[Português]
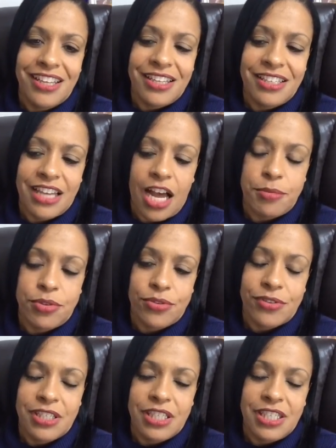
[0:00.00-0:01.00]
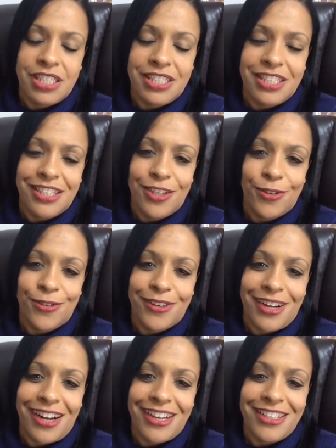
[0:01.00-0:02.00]
Em hábitos. Então,
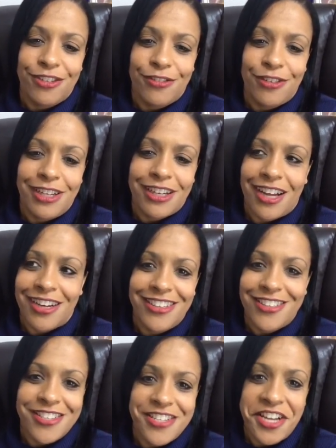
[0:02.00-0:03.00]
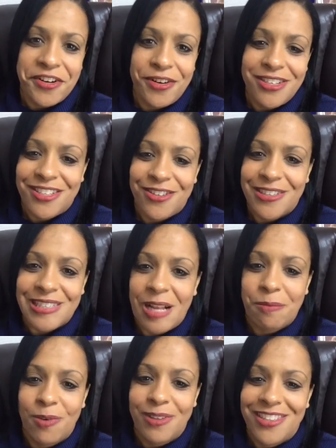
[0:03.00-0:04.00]
aí eu falei, cara, deixa esse negócio, esse negócio tá
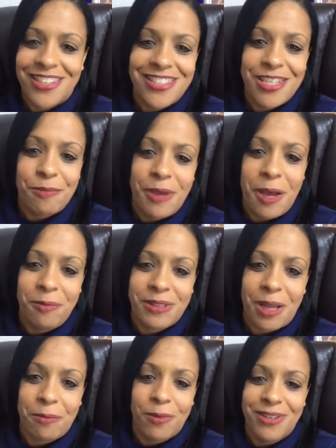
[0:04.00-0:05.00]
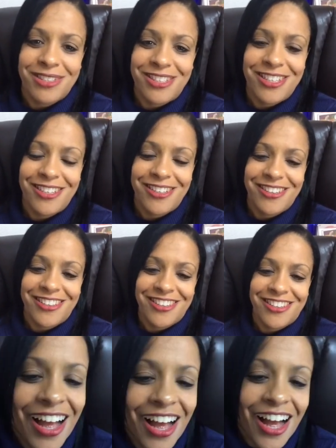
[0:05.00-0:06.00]
bom, deixa assim mesmo, tá bom assim.
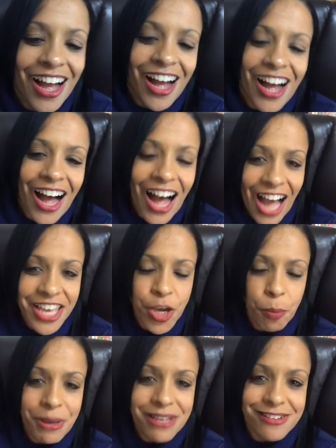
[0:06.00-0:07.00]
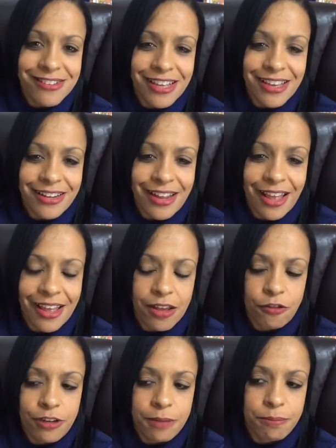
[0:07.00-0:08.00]
Aí eu pensei, né?
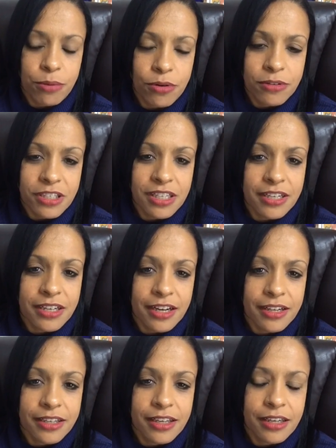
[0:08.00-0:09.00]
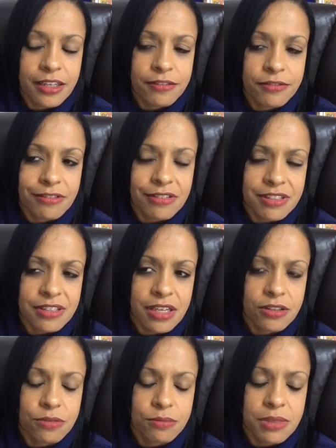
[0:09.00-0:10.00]
Eu falei, poxa, aquele cara daquele livro tava
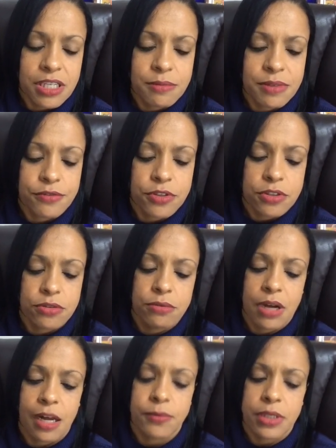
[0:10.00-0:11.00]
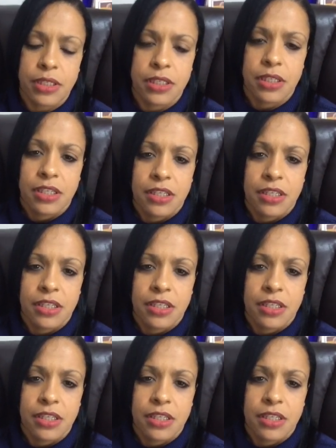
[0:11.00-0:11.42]
certo mesmo em força do hábito, hein?